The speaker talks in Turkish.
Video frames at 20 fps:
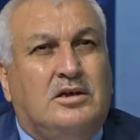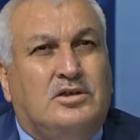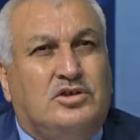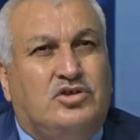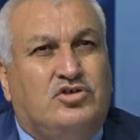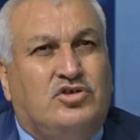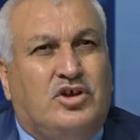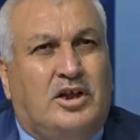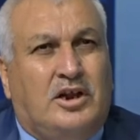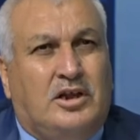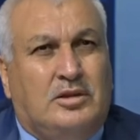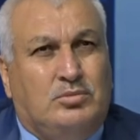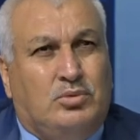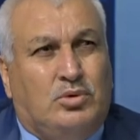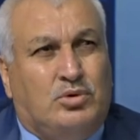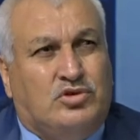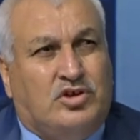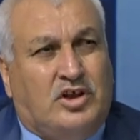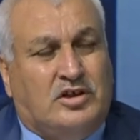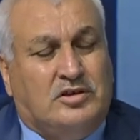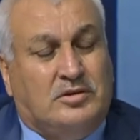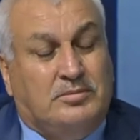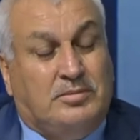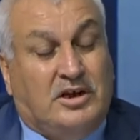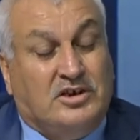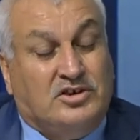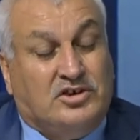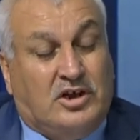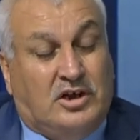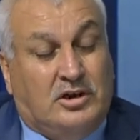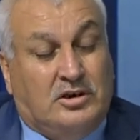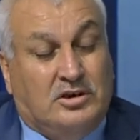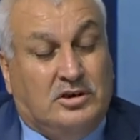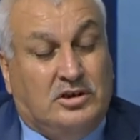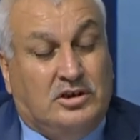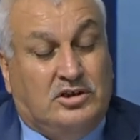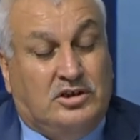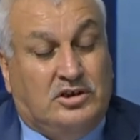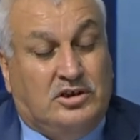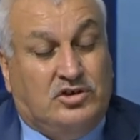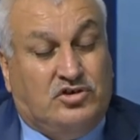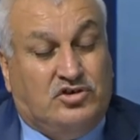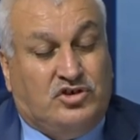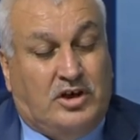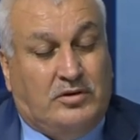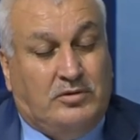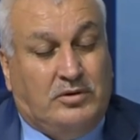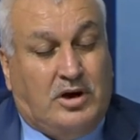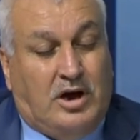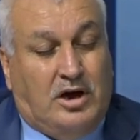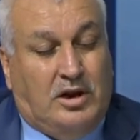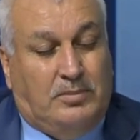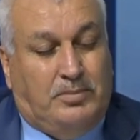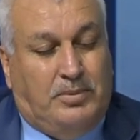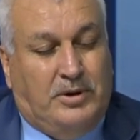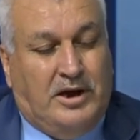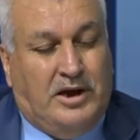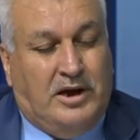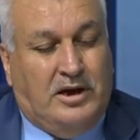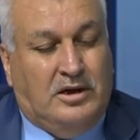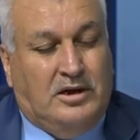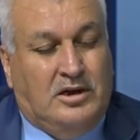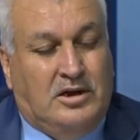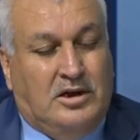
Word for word: Ticaret Borsası Başkanı İdris Çevikalp'e,